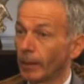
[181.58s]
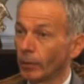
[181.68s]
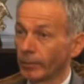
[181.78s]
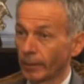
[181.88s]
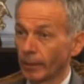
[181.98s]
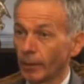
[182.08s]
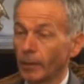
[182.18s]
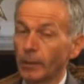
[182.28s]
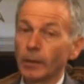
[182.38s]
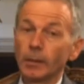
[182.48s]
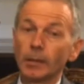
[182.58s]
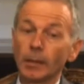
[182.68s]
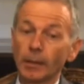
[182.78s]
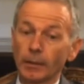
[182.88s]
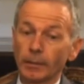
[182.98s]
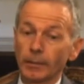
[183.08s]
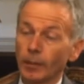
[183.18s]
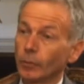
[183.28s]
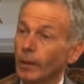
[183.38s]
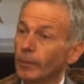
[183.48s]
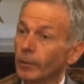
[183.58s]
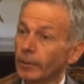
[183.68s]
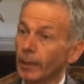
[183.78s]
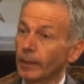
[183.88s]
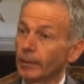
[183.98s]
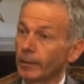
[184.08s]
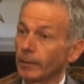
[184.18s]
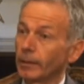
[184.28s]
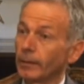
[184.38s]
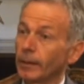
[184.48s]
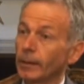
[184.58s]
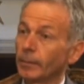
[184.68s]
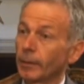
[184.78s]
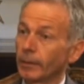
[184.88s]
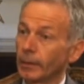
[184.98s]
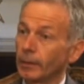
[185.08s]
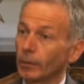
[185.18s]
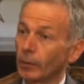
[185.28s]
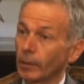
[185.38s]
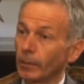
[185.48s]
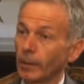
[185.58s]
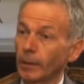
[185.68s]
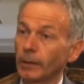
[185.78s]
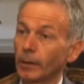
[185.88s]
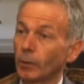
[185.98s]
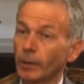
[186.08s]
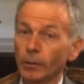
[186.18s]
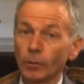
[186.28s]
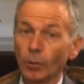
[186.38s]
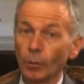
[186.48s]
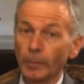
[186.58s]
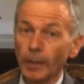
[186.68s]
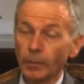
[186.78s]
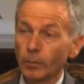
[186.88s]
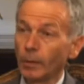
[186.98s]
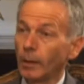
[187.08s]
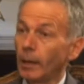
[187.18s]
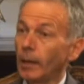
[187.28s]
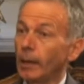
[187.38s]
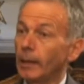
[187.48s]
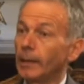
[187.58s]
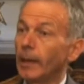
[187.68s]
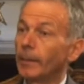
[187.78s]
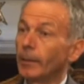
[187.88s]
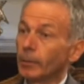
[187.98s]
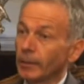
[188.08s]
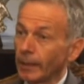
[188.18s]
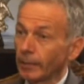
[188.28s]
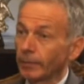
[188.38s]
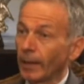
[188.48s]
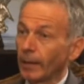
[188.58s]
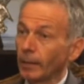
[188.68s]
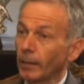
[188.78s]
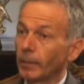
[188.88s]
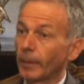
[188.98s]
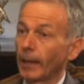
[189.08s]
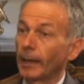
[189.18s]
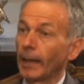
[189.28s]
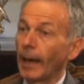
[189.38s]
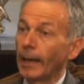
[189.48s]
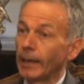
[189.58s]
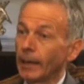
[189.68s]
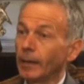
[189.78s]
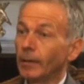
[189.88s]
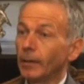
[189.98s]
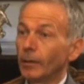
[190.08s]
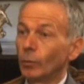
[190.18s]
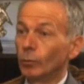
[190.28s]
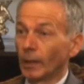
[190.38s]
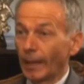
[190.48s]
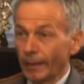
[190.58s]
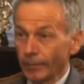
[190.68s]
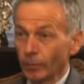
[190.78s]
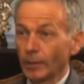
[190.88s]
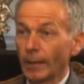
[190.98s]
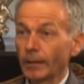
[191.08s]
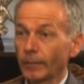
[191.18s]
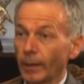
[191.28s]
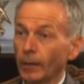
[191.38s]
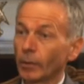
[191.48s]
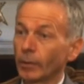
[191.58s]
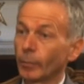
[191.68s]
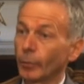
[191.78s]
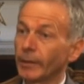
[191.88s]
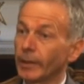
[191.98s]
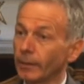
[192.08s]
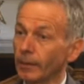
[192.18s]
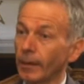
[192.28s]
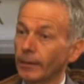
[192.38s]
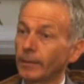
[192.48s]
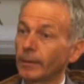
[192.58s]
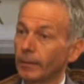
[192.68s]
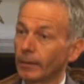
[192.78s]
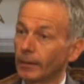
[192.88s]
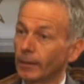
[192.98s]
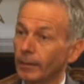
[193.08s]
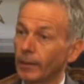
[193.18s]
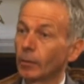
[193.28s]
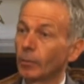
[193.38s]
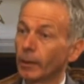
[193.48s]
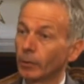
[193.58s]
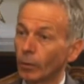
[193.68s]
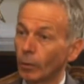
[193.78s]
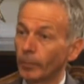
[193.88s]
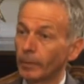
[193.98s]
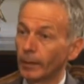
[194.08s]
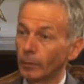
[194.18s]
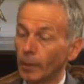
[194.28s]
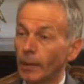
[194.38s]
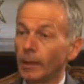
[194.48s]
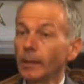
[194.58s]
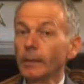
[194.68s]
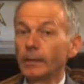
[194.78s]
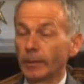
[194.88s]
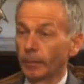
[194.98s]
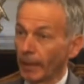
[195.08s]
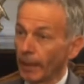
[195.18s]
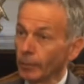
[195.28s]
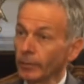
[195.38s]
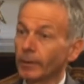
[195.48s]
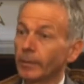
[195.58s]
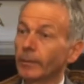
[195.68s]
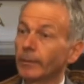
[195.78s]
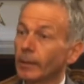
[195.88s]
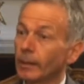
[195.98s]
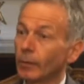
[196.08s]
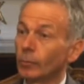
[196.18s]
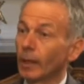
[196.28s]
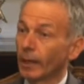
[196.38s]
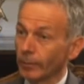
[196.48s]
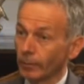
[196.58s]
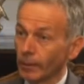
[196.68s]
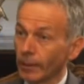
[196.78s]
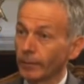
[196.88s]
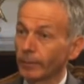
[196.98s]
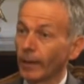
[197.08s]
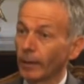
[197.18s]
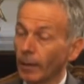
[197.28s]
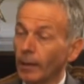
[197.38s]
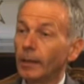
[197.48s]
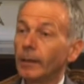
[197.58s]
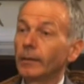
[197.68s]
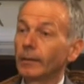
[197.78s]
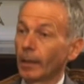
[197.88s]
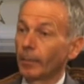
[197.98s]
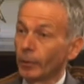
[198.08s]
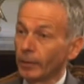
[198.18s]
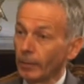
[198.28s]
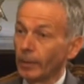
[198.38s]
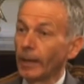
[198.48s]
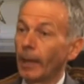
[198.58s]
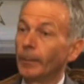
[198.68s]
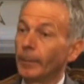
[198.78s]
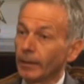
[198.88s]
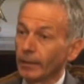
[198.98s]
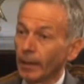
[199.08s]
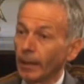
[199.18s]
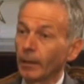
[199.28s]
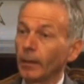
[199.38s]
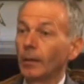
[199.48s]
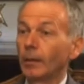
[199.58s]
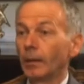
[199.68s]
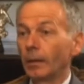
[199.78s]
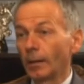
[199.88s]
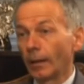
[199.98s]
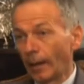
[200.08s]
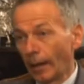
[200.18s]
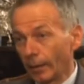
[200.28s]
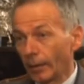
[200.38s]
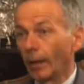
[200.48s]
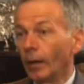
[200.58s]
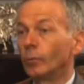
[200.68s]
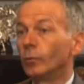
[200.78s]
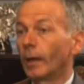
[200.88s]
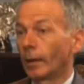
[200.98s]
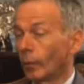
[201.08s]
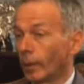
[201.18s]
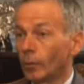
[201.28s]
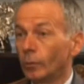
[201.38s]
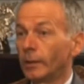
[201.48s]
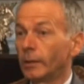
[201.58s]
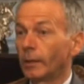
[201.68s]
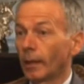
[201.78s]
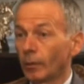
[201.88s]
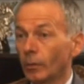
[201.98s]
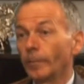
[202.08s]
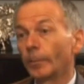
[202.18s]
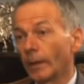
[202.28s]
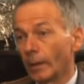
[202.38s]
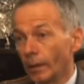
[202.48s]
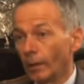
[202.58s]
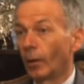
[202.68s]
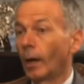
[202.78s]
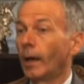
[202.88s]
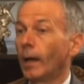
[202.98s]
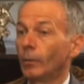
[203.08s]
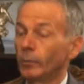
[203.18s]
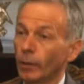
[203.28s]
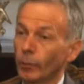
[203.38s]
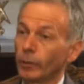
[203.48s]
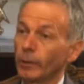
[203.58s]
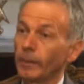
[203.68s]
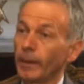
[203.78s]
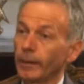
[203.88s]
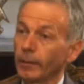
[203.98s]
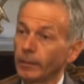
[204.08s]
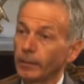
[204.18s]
cosa, que saludamos a la iniciativa del presidente Uribe y del gobierno colombiano, llamamos a las FARC para que haya un gesto de las FARC correspondiente a esta iniciativa del gobierno colombiano y esperamos que si viene un gesto de las FARC será posible empezar hacia un acuerdo humanitario y ojalá un acuerdo de paz.